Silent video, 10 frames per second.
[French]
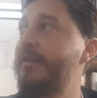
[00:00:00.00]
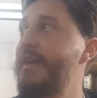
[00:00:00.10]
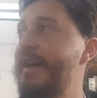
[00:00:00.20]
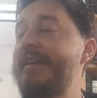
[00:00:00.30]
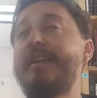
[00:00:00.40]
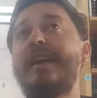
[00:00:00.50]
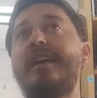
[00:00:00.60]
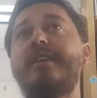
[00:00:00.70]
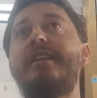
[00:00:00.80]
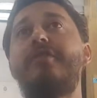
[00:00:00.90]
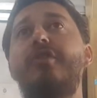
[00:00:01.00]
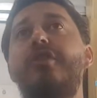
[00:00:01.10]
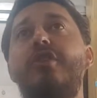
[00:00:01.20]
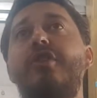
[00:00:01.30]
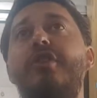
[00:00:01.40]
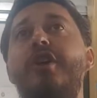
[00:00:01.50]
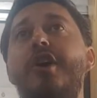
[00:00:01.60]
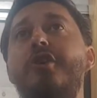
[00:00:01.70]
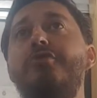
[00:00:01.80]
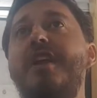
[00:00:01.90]
y a quelqu'un qui veut
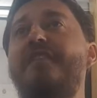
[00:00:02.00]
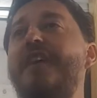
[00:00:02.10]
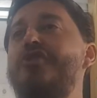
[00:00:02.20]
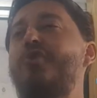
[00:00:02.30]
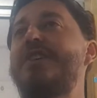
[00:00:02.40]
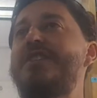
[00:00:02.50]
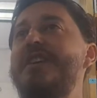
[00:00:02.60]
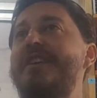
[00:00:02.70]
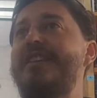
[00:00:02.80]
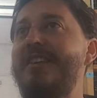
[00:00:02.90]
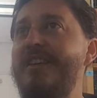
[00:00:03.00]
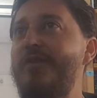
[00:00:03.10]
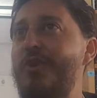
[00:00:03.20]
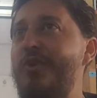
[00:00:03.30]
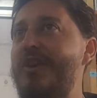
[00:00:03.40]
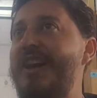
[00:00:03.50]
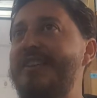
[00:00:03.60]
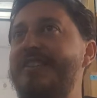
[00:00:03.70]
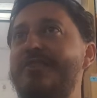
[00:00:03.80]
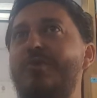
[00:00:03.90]
une affaire juridique, il veut qu'on
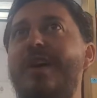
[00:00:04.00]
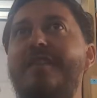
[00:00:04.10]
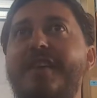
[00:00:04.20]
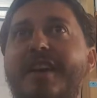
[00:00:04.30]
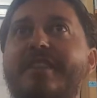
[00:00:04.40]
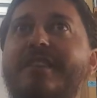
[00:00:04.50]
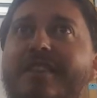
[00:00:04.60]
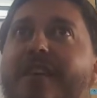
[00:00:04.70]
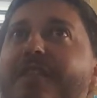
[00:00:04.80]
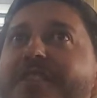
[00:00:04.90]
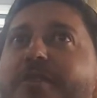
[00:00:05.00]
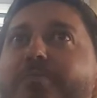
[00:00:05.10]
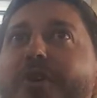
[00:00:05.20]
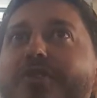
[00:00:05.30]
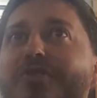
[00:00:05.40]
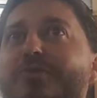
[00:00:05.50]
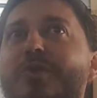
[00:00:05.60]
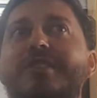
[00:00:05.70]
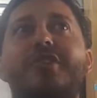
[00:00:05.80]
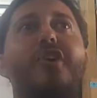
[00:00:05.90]
classe l'histoire, venez. Ça veut dire qu'il faisait une pause
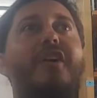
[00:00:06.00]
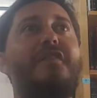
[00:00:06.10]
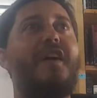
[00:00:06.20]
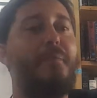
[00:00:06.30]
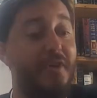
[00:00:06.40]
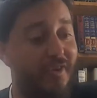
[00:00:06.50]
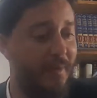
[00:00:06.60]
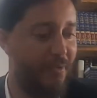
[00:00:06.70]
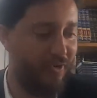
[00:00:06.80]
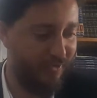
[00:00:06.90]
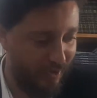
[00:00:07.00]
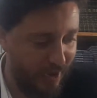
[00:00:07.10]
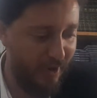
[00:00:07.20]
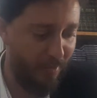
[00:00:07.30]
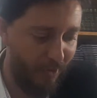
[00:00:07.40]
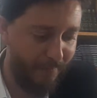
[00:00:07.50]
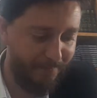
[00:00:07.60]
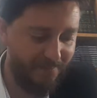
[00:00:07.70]
tous les heures, il frappait dans la porte. Bon,